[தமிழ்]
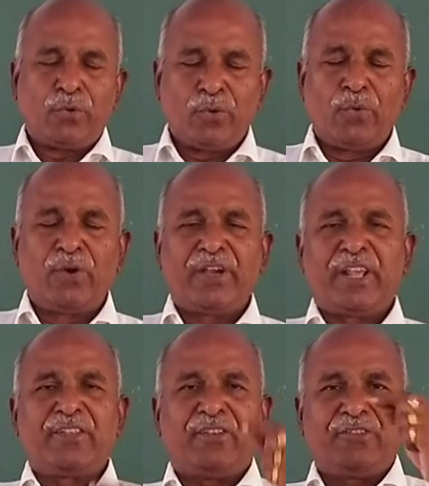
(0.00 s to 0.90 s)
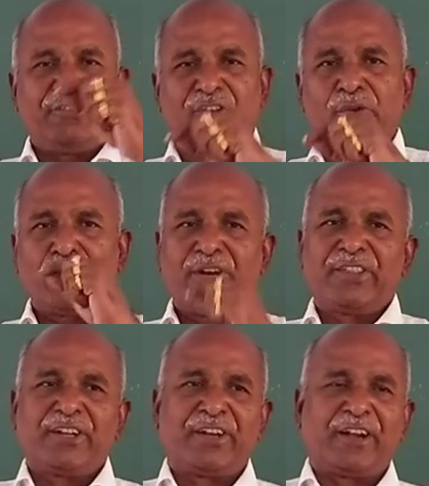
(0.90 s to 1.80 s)
லோ வோல்டேஜ் ஜீரோன்னு
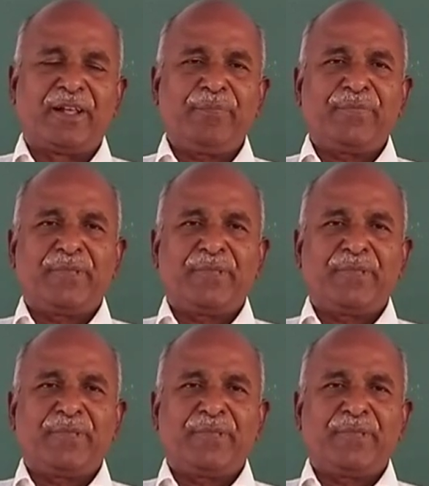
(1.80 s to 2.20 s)
எடுத்துக்கிட்டேன்னா